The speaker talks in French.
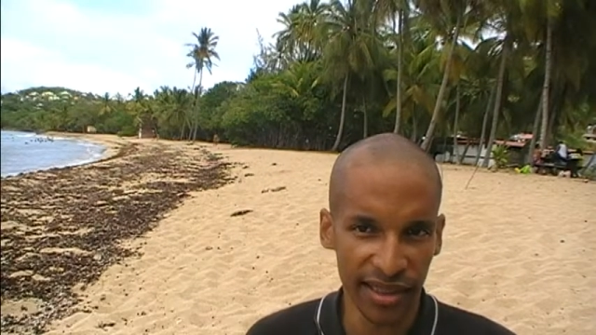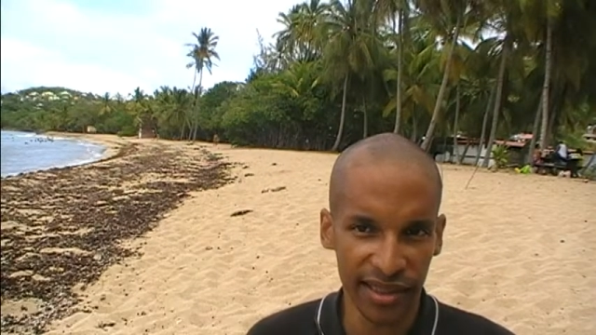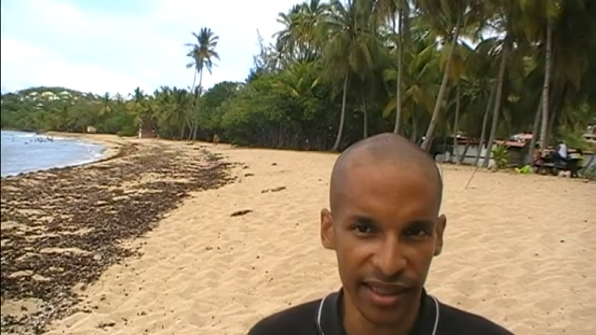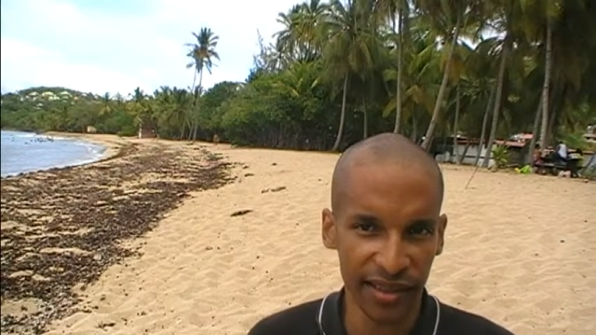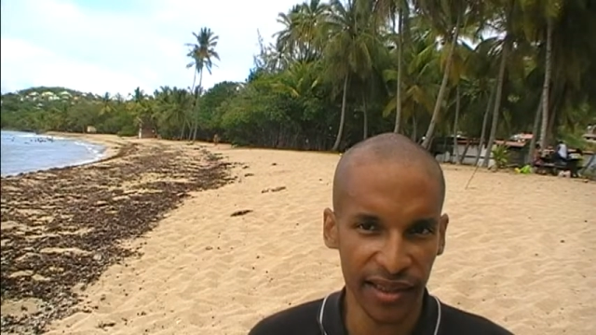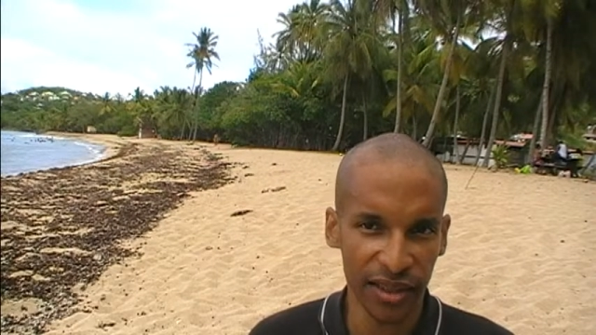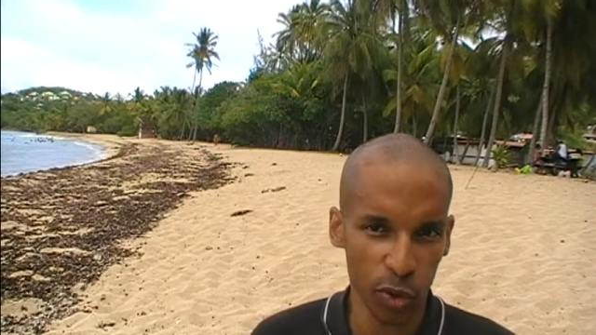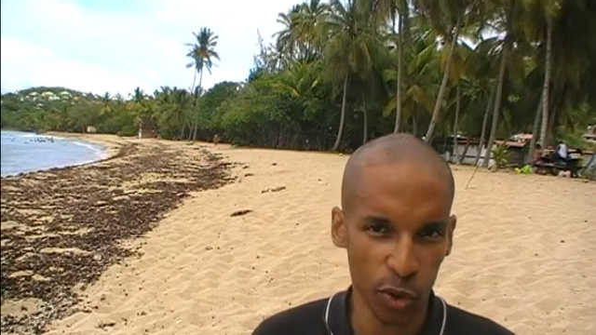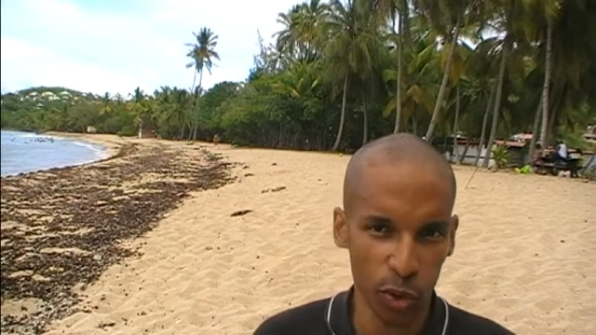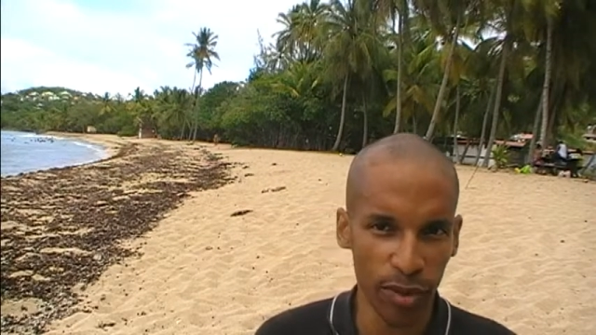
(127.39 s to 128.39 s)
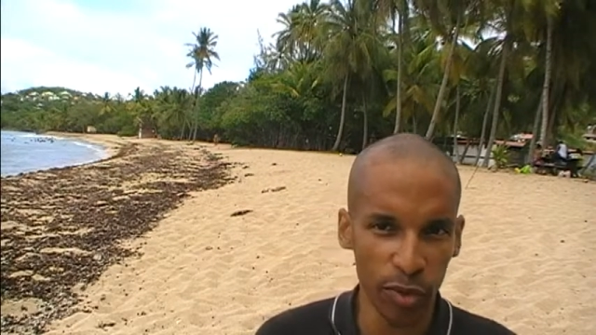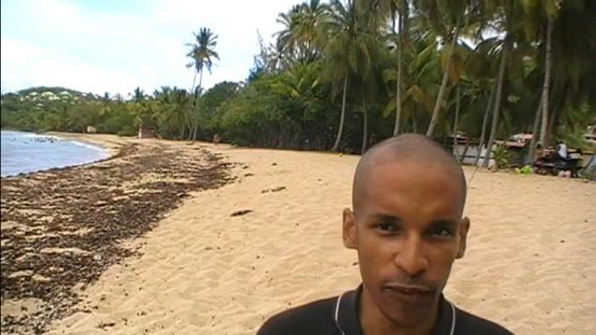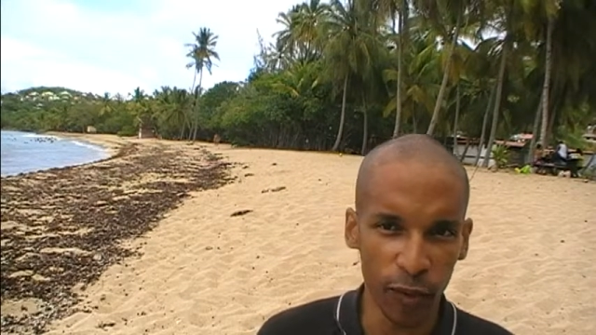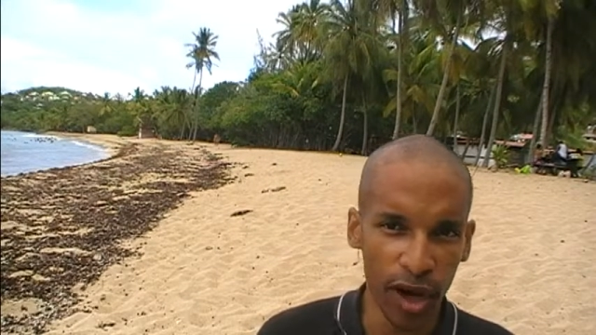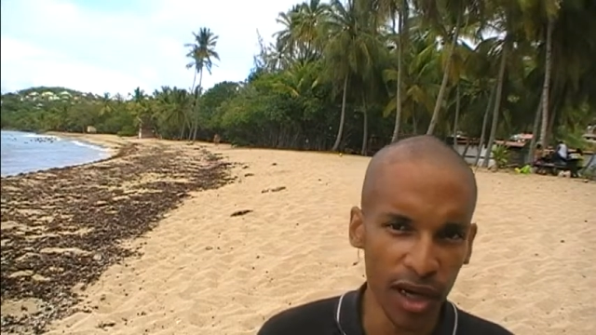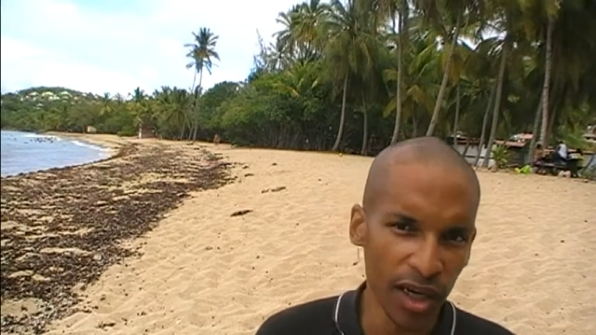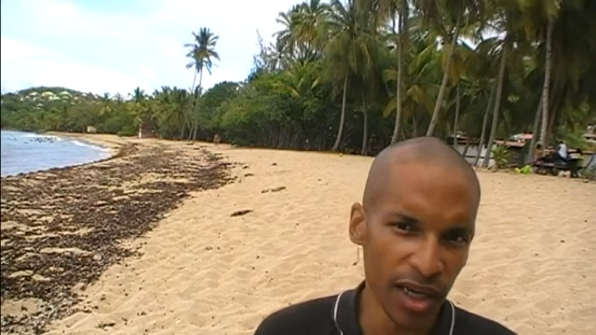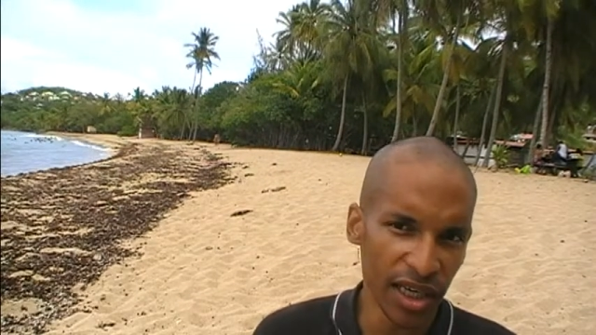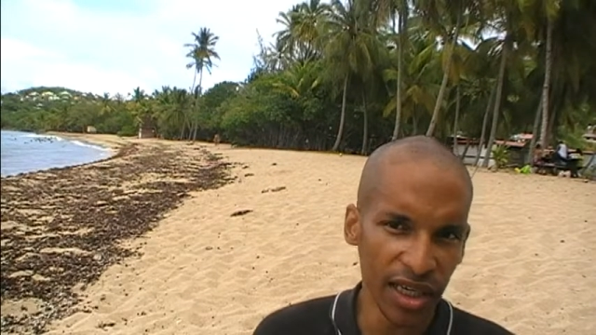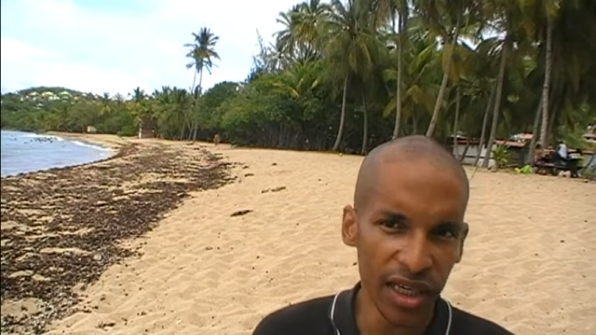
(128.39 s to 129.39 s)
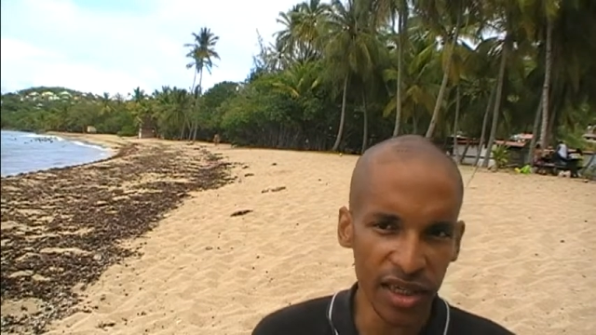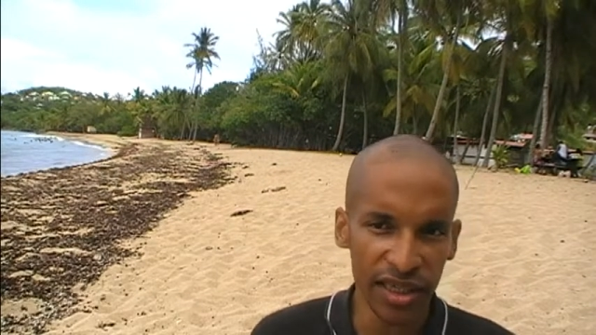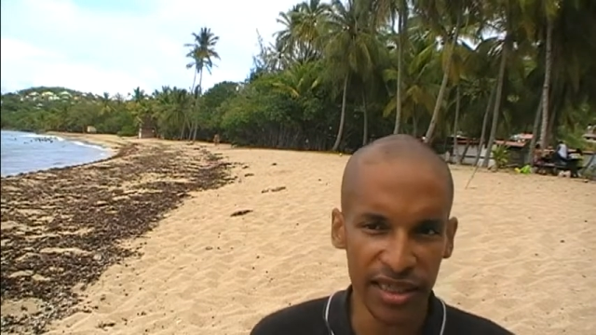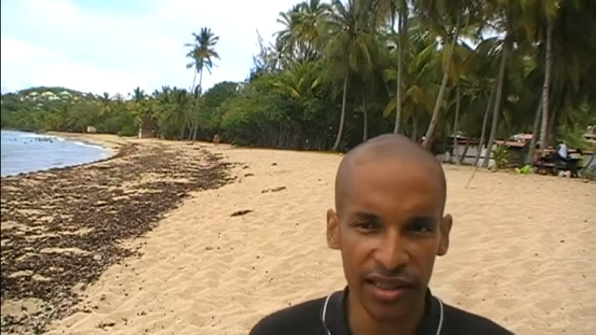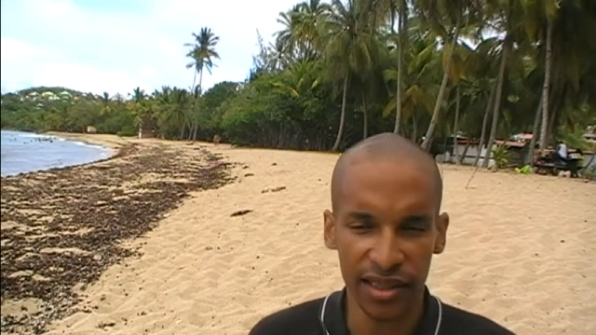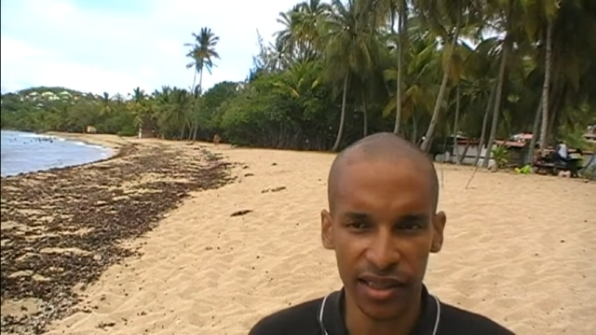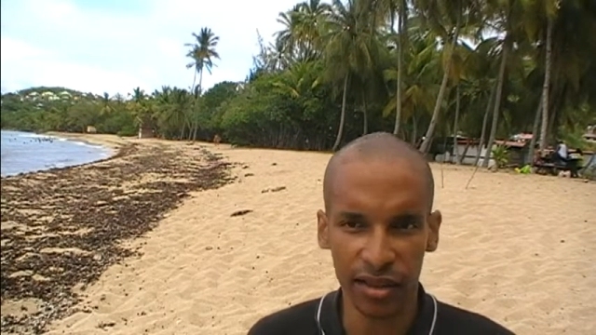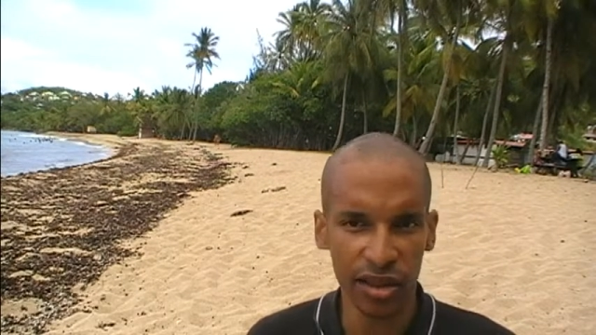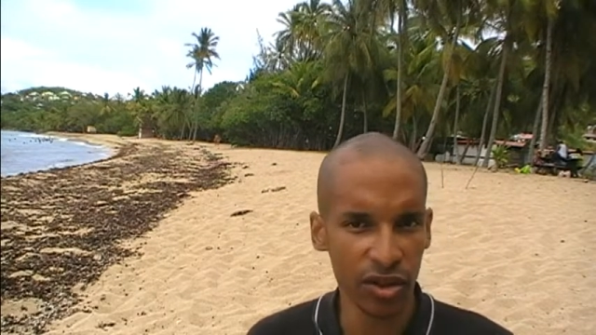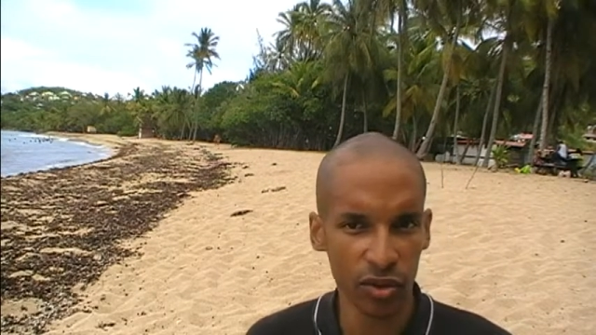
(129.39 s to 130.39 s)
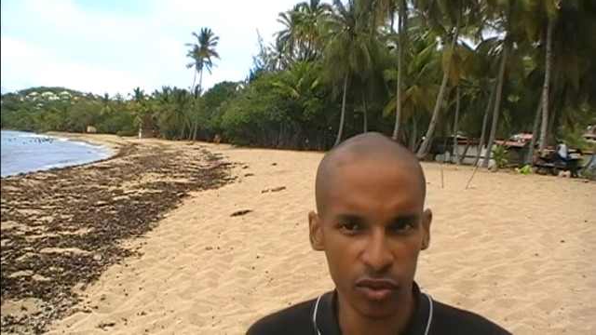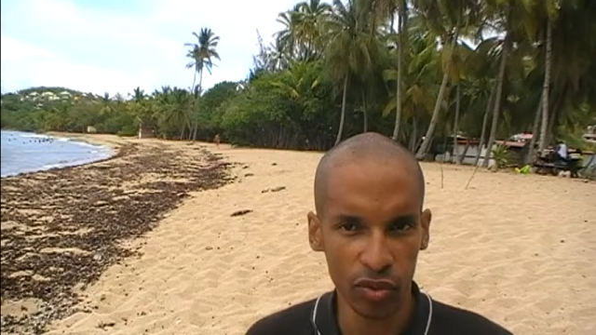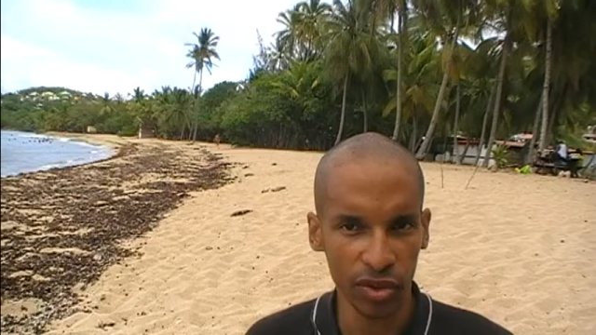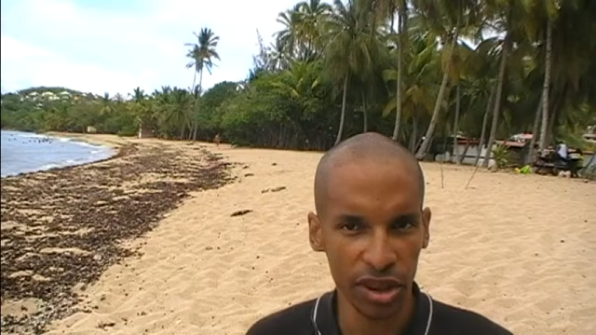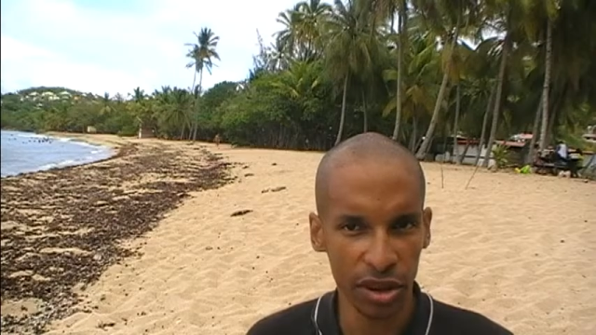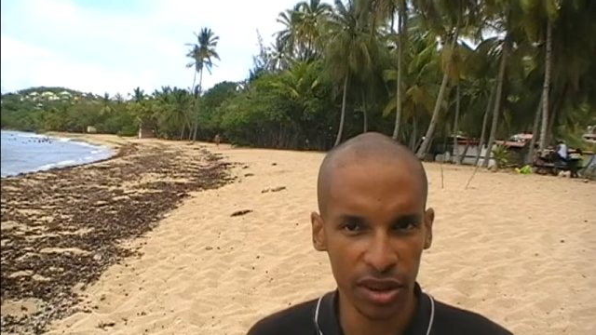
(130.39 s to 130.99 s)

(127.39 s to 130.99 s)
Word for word: en a certains qui sont sur la bonne voie et certains qui, ont,